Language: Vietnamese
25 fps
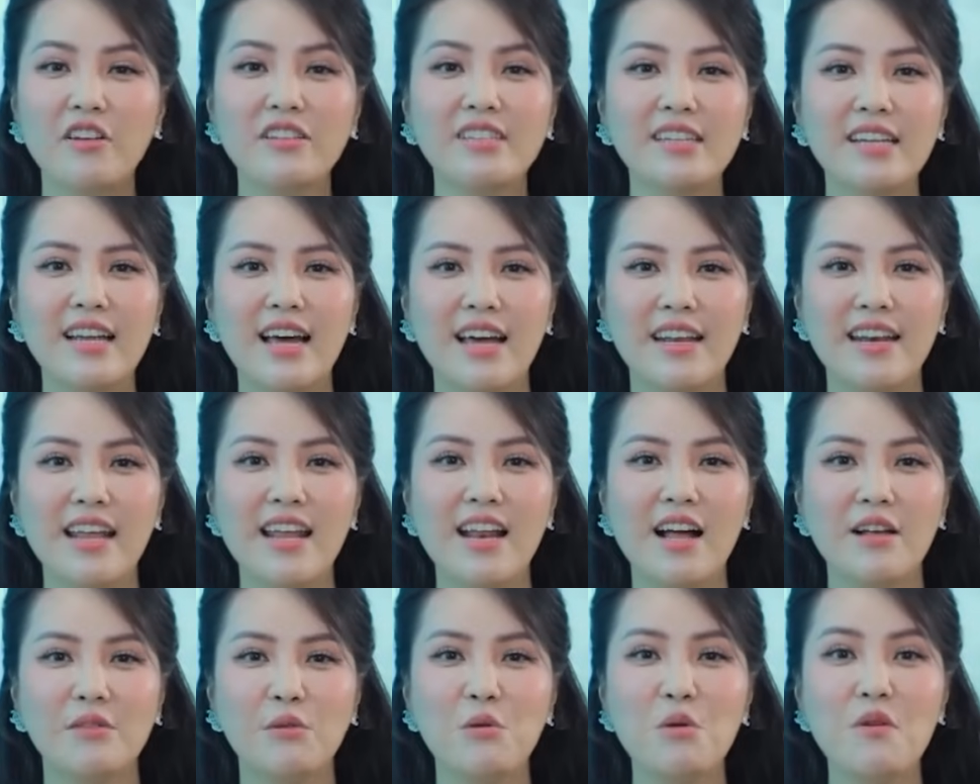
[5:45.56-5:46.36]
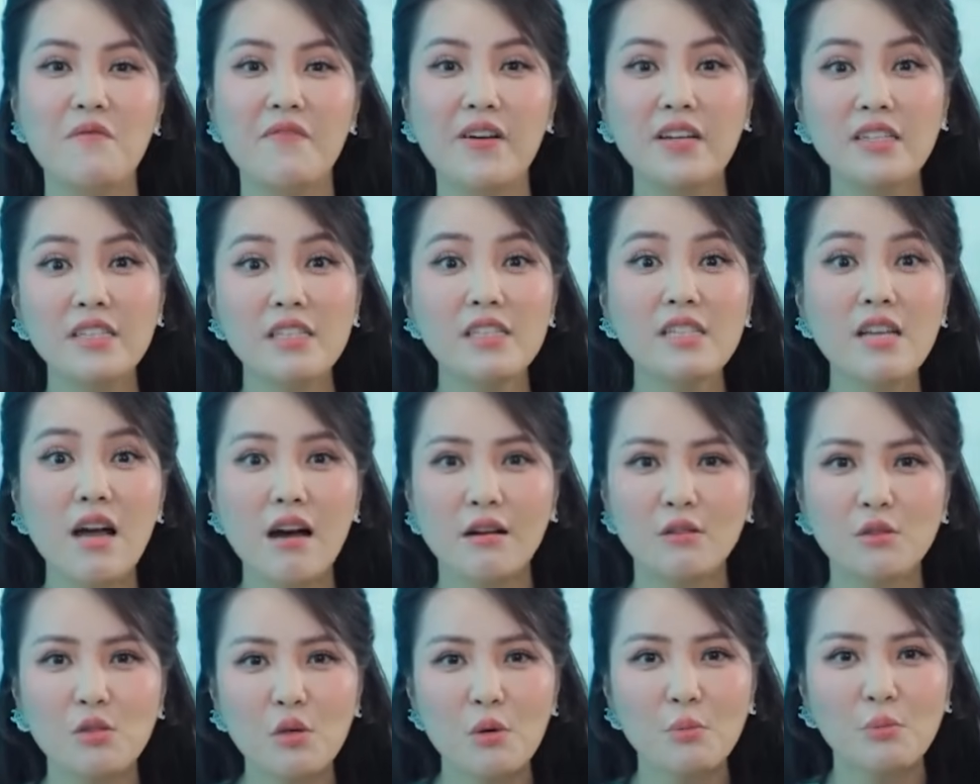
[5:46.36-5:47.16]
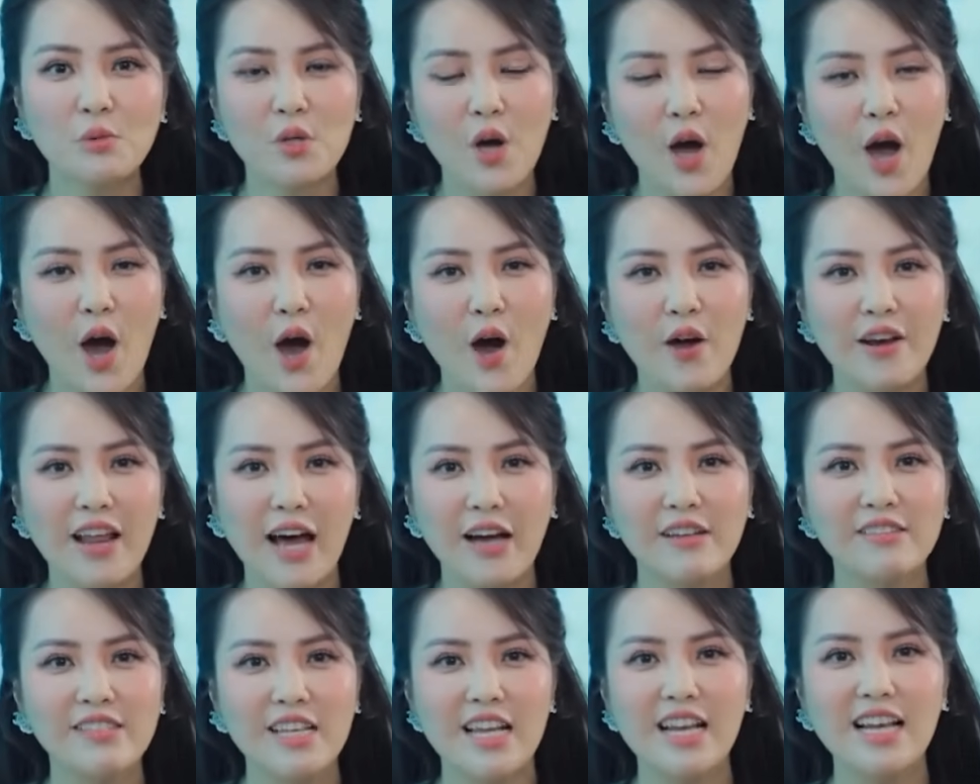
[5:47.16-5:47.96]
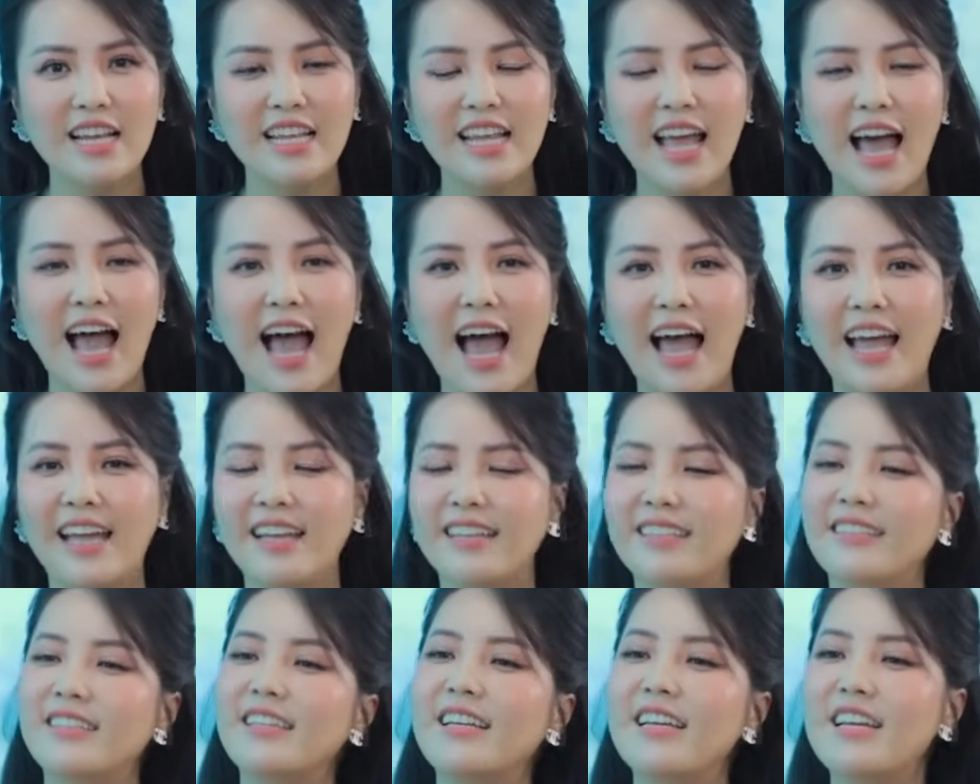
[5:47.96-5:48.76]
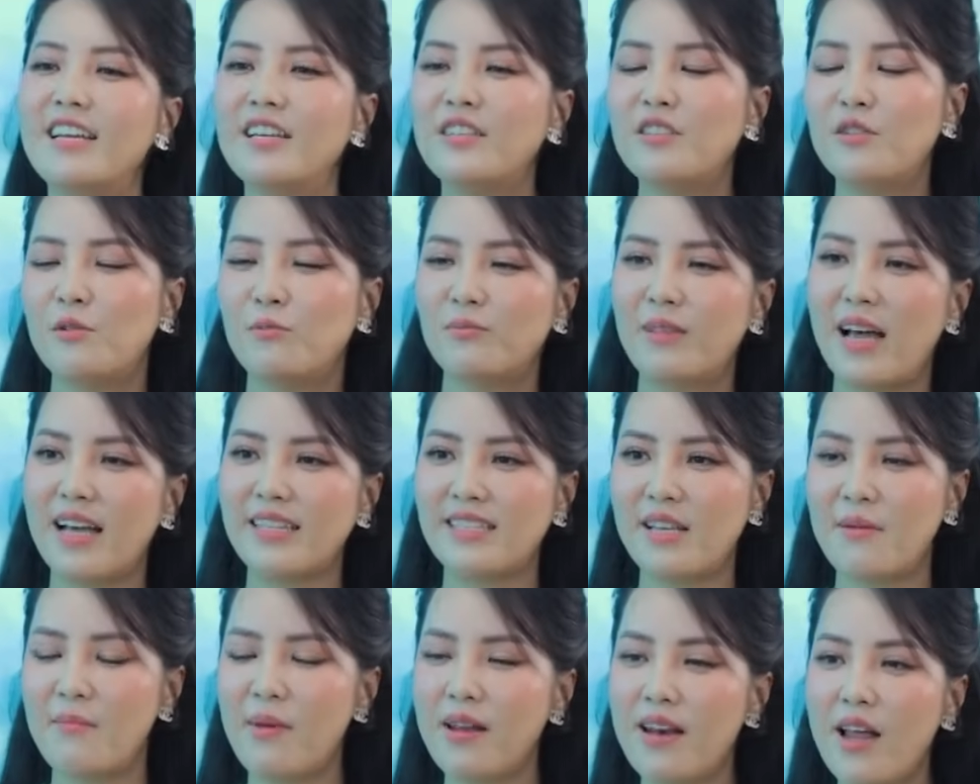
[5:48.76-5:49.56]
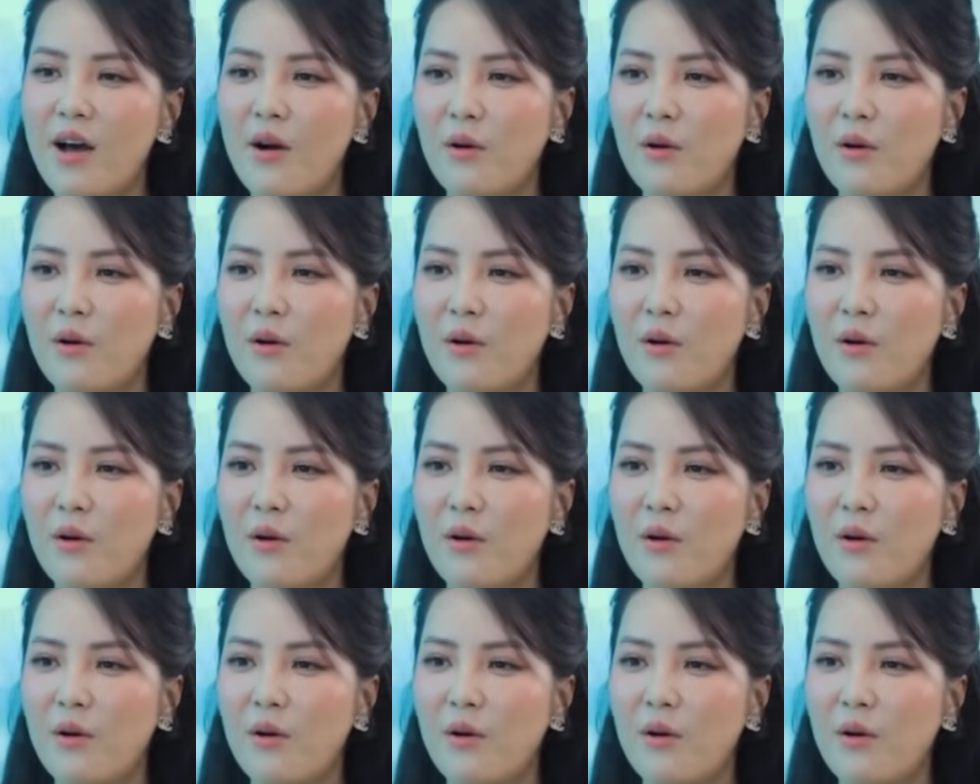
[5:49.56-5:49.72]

coi như là đây là thị vân trợ giúp đúng rồi, rồi. Lý Hải. đúng rồi chúng ta sẽ bắt